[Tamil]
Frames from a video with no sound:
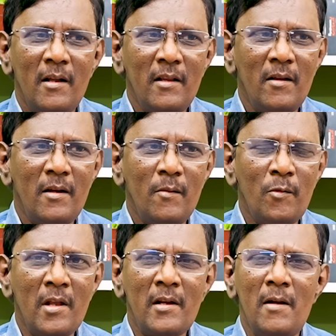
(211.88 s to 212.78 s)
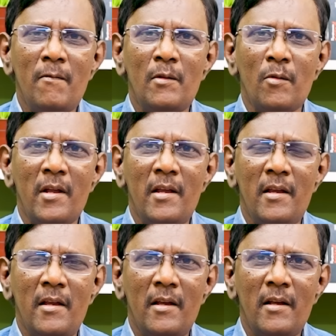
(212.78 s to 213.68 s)
அது உயர்கல்வித்துறை
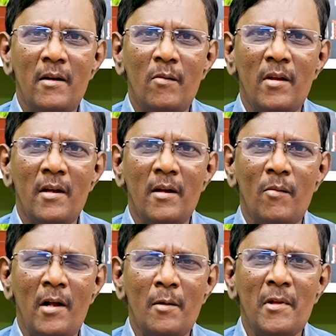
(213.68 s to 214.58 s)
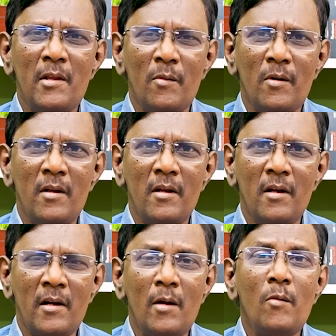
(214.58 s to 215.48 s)
என்னுடைய அனுமதியோடு
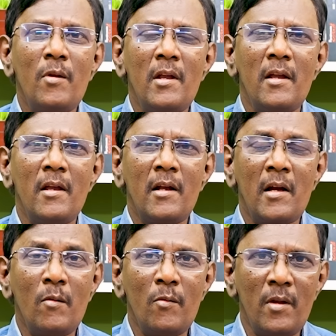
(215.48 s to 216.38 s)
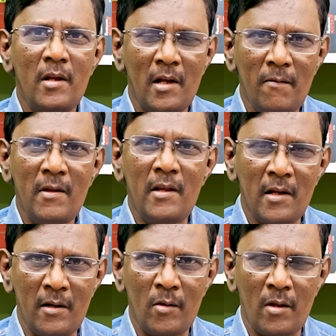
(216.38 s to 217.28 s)
கல்லூரி கல்லூரி கல்வி
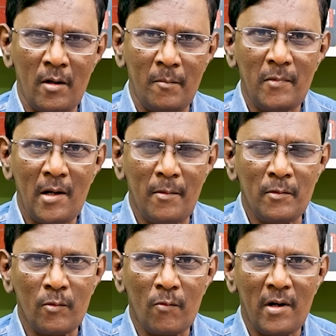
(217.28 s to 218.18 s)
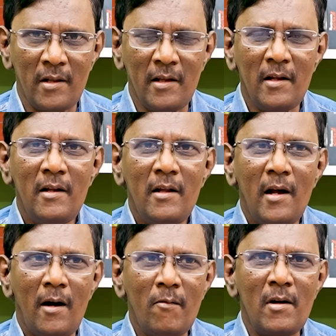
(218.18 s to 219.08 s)
இயக்குநரகம் அப்படின்னு சொல்லுவாங்க அதை
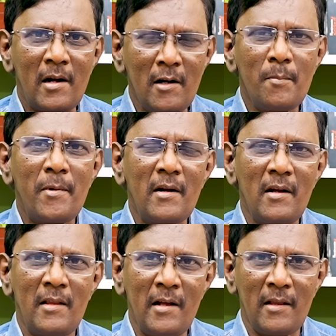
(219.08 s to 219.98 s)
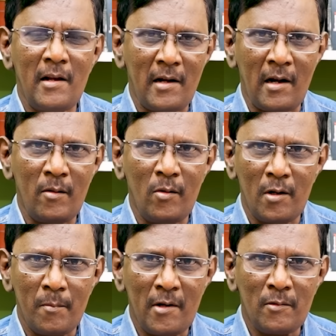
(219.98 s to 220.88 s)
அவங்க கட்டுப்பாட்டில் தான் இதெல்லாம்
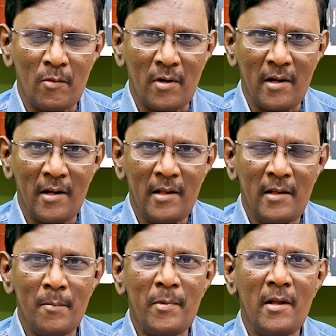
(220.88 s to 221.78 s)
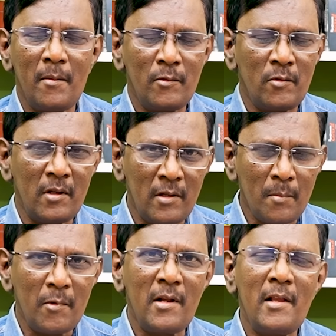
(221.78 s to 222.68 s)
நடக்கணுன்ற மாதிரி சொல்கிறாங்க இது எப்படி அப்படின்னு சொல்லிட்டு
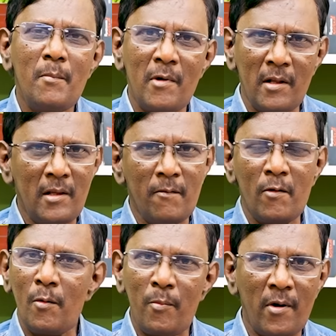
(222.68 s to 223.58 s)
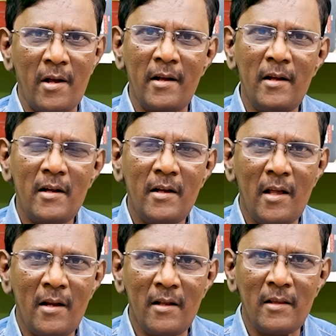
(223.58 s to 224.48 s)
திரும்ப நீதிமன்றத்துக்கு அவங்க போகிறாங்க
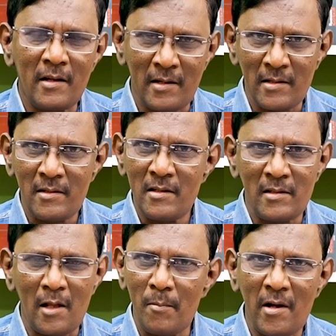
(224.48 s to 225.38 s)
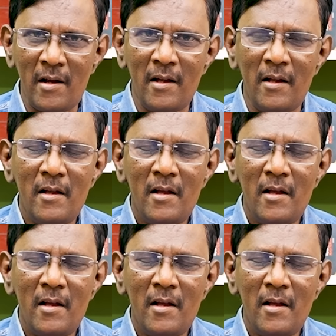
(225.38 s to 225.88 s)
யார் இந்த ட்ரஸ்ட்டு சார்பாக